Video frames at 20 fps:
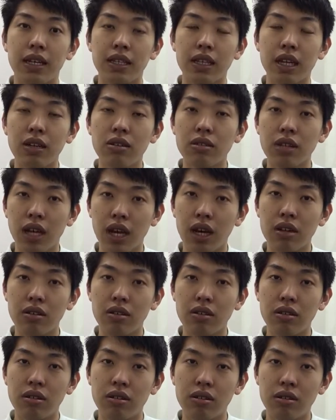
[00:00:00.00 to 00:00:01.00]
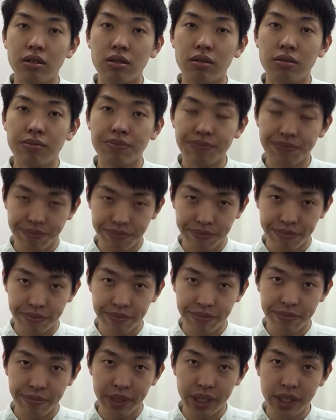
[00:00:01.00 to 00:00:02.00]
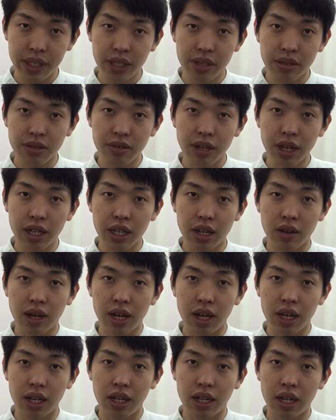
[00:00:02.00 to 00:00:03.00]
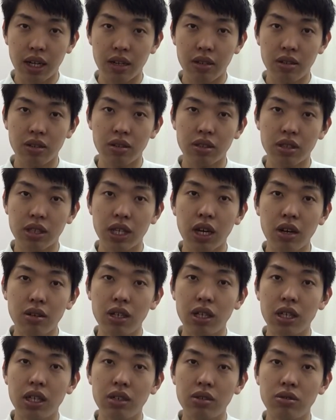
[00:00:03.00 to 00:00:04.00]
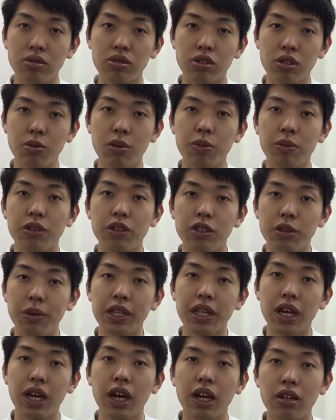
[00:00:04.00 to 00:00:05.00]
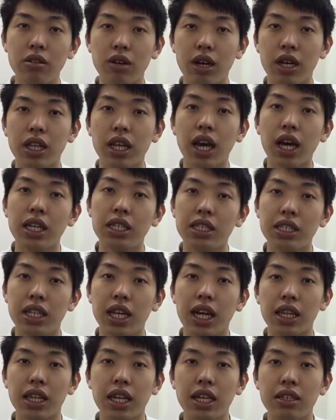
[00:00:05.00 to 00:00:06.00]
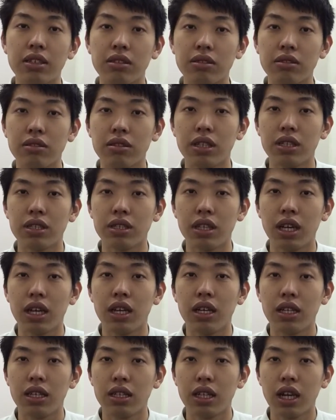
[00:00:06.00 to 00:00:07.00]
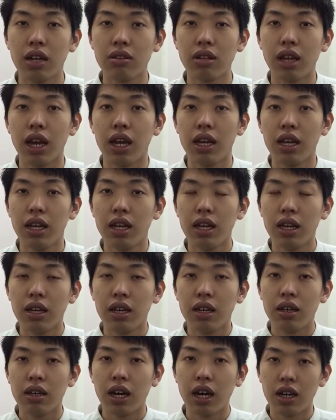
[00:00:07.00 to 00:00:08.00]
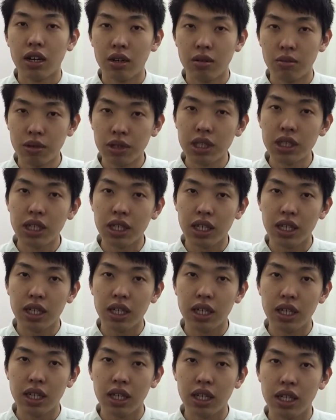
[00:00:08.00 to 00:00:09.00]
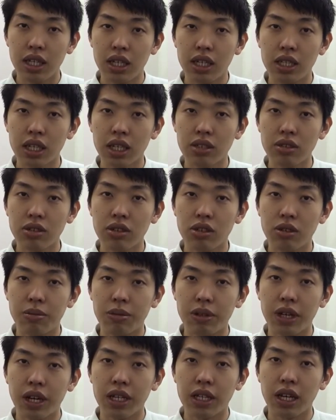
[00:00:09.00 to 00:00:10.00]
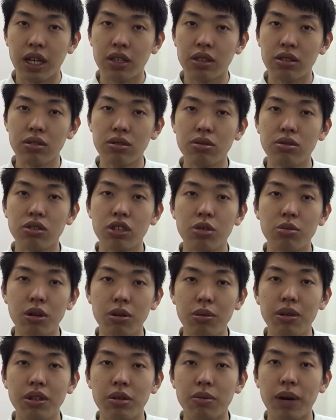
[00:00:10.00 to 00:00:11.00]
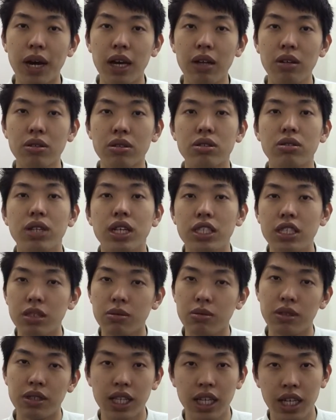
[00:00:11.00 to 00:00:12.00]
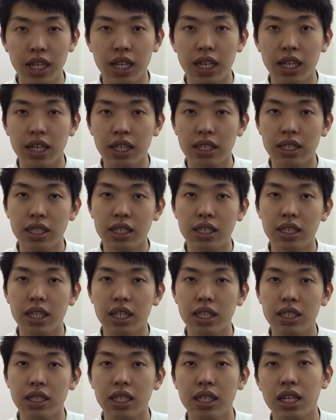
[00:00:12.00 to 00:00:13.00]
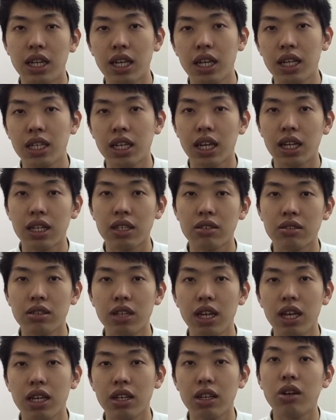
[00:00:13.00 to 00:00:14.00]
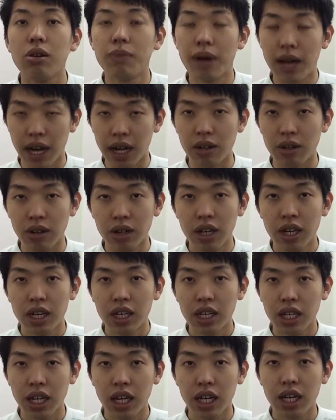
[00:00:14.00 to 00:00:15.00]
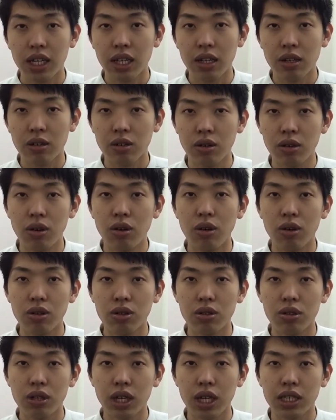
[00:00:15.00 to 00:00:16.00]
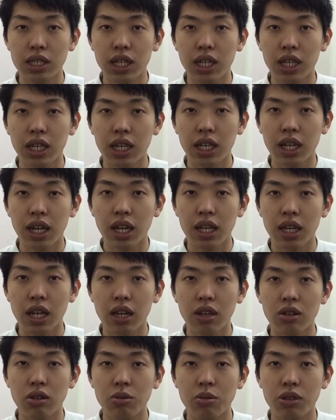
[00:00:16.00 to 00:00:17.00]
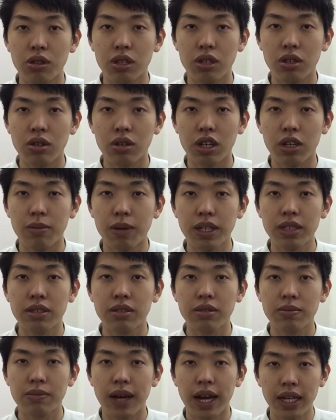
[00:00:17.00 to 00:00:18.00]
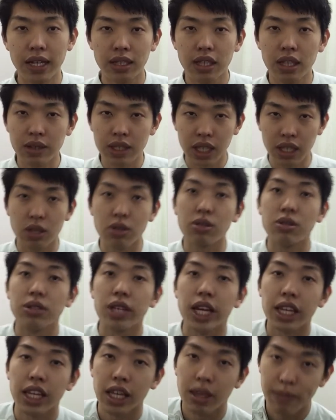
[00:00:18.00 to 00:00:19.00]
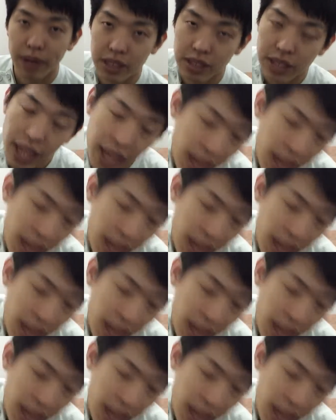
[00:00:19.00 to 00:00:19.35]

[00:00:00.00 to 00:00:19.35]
なのであの膝痛の方はあの逆に太もも緩めてあげるのが大事であったりするんですねなのであのもし膝ついたこりの方ちょっと太ももの前のストレッチもぜひ実践していただきたいですので今日まああのやり方の方をお届けしていけたらなと思っておりますはいでは早速やっていきます